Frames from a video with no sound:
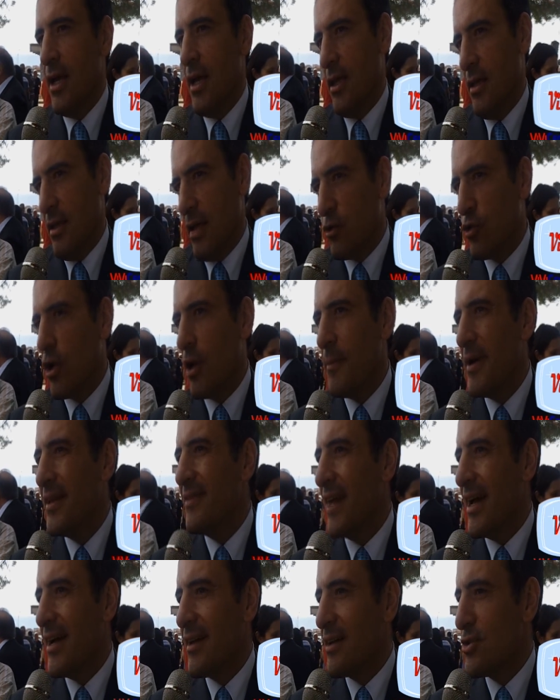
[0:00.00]

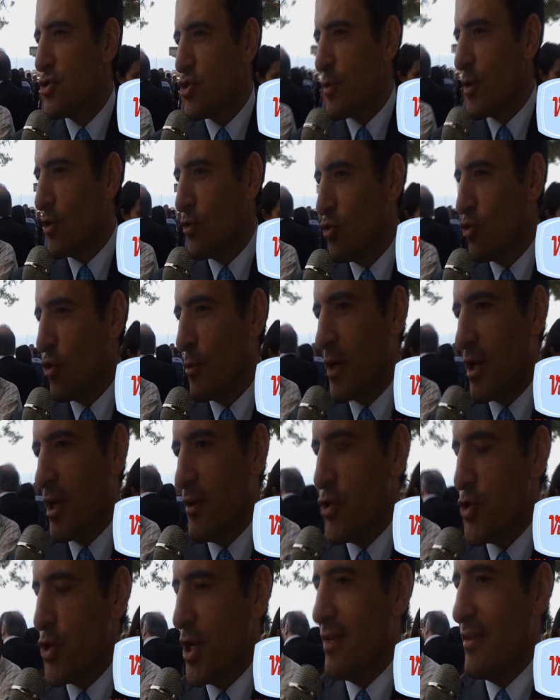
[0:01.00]
naturalmente anche e soprattutto per le
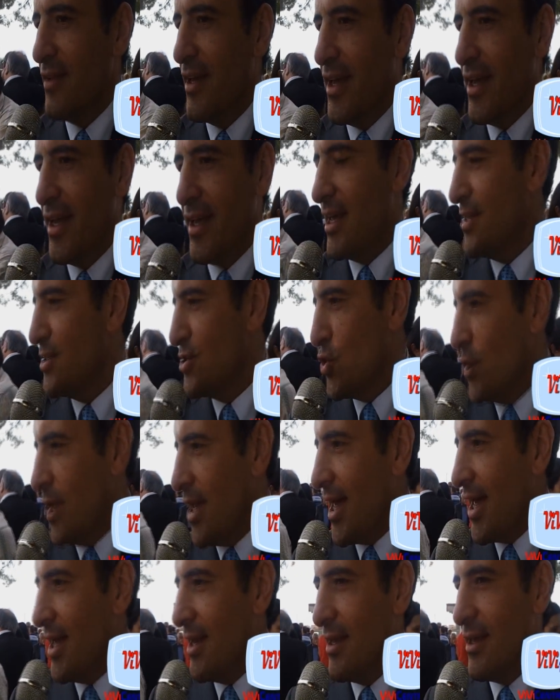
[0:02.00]
vicende
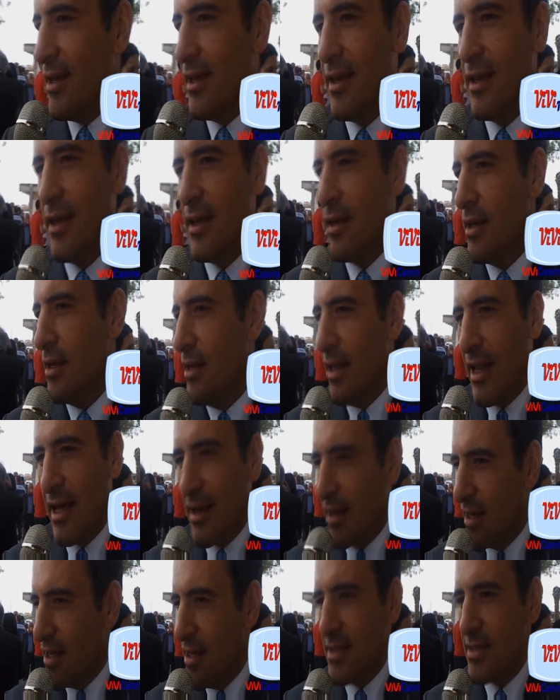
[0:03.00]
nazionali, la
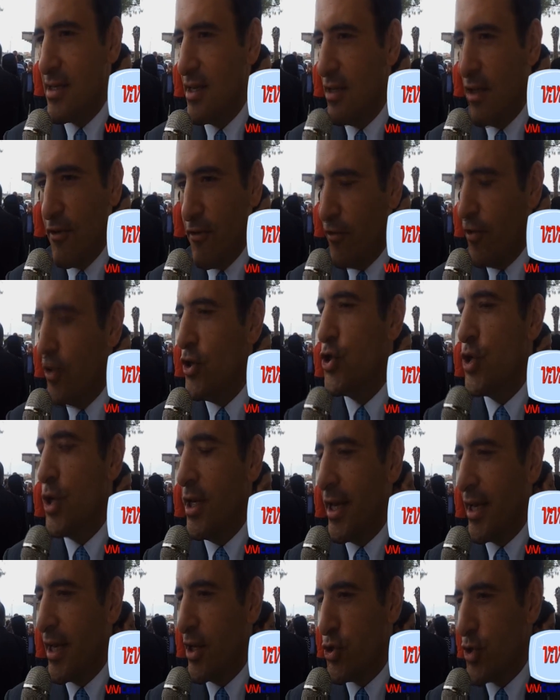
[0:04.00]
crisi
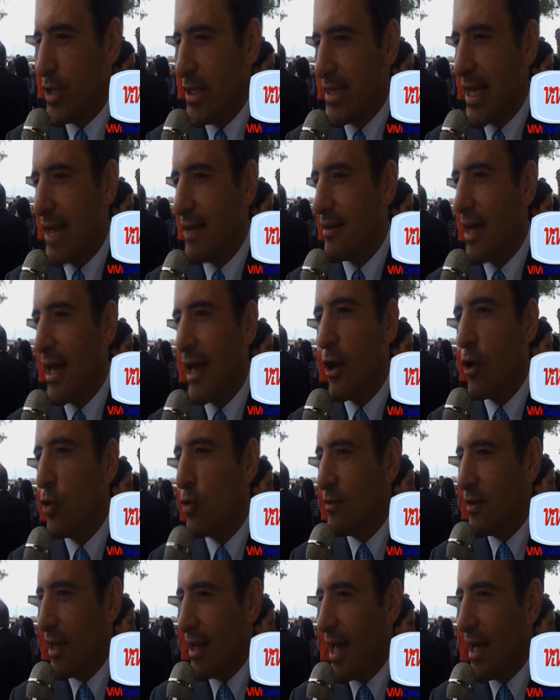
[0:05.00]
difficile che c'è stata ha
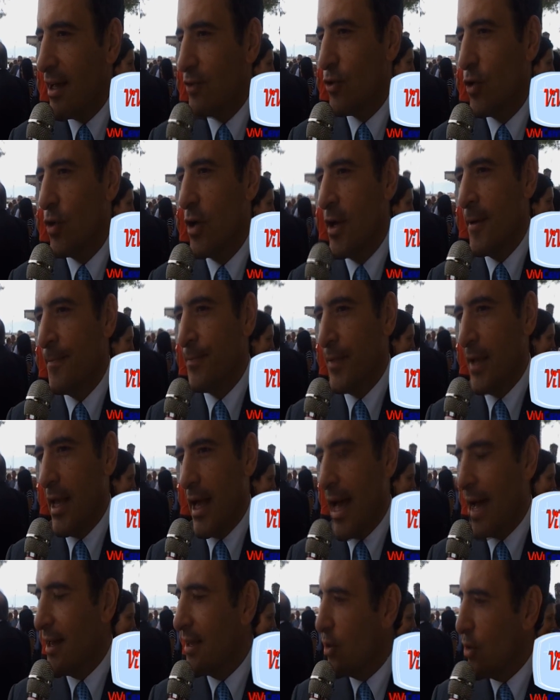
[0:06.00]
allontanato
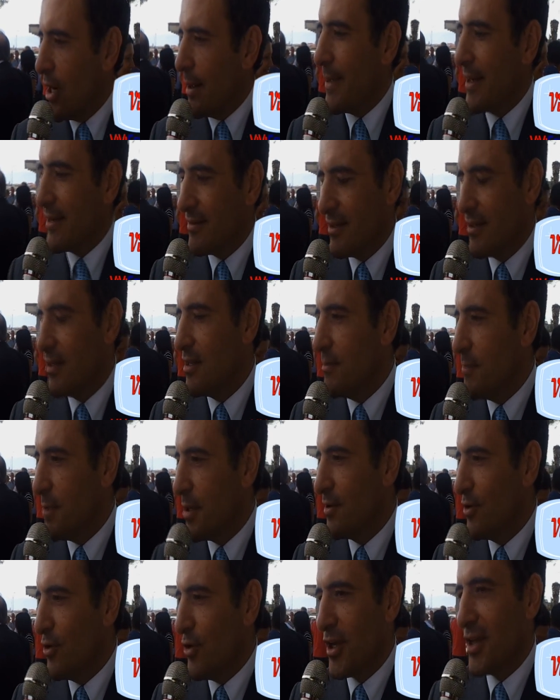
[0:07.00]
anche una parte degli
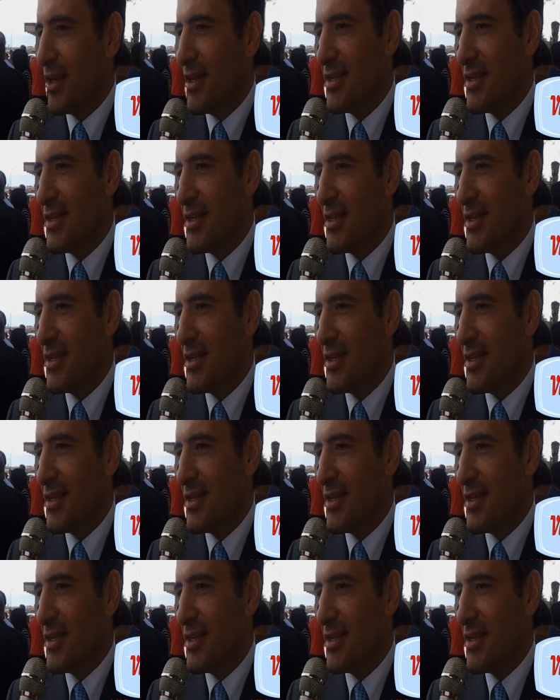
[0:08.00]
imprenditori che